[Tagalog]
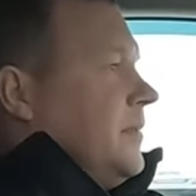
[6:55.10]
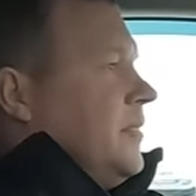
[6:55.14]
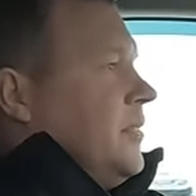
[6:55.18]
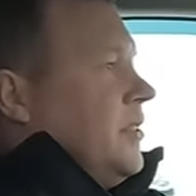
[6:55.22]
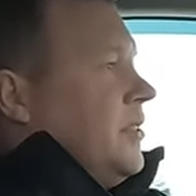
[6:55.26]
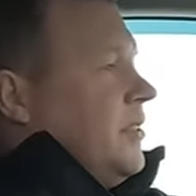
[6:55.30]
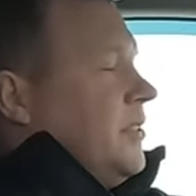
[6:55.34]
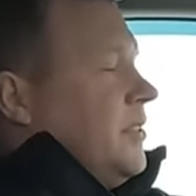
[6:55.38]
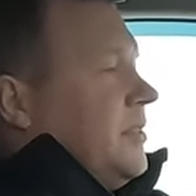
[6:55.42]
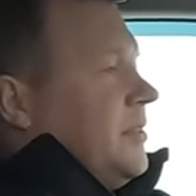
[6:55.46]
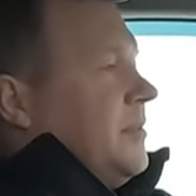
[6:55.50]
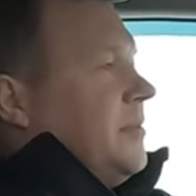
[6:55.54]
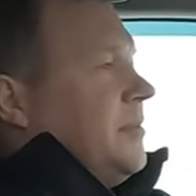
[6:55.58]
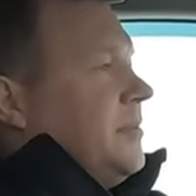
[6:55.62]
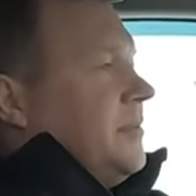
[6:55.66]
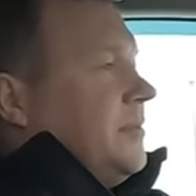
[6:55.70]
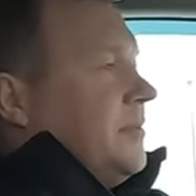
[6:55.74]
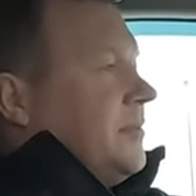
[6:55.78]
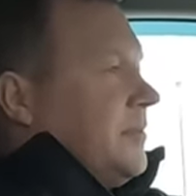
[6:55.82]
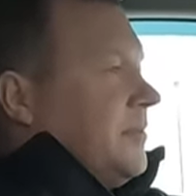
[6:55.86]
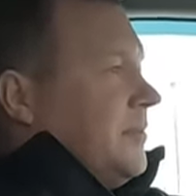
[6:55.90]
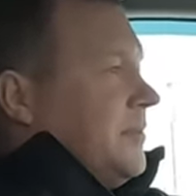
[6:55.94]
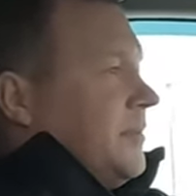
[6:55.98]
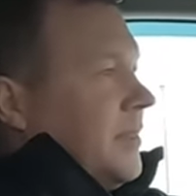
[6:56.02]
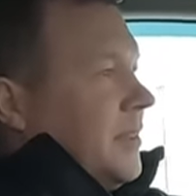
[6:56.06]
Just.
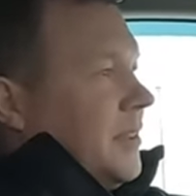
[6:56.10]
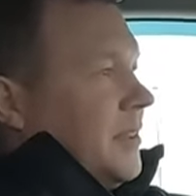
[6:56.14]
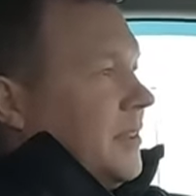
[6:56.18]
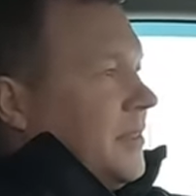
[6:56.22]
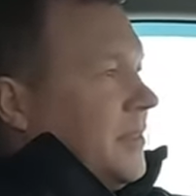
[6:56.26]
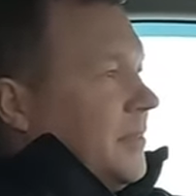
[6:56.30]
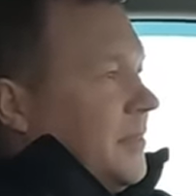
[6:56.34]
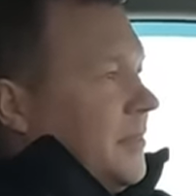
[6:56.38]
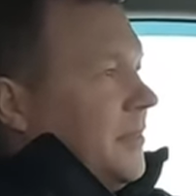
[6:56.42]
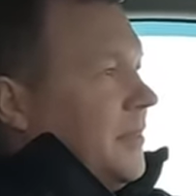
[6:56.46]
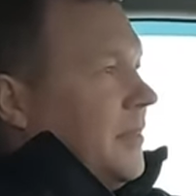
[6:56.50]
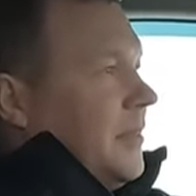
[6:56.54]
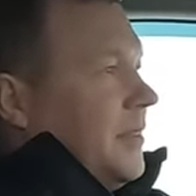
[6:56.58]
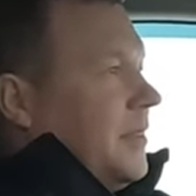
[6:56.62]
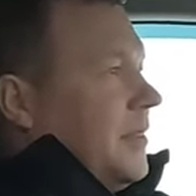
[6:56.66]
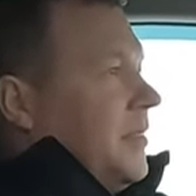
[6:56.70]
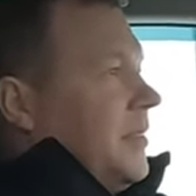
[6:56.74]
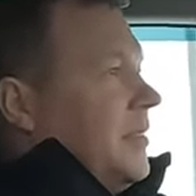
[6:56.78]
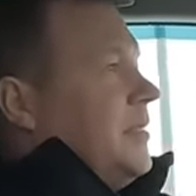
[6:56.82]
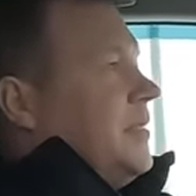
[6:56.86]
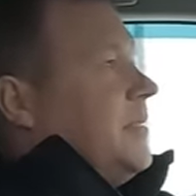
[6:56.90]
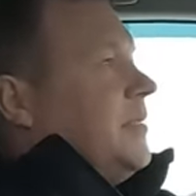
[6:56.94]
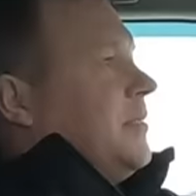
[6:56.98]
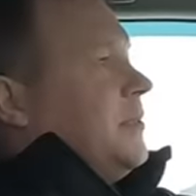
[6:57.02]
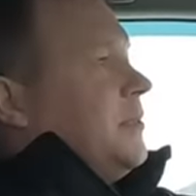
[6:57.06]
Mixi. Very
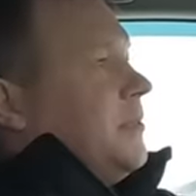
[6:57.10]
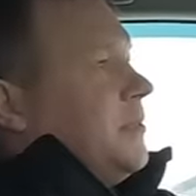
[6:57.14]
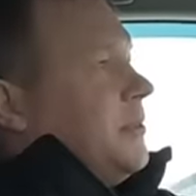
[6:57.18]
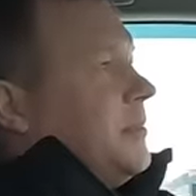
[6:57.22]
nice too.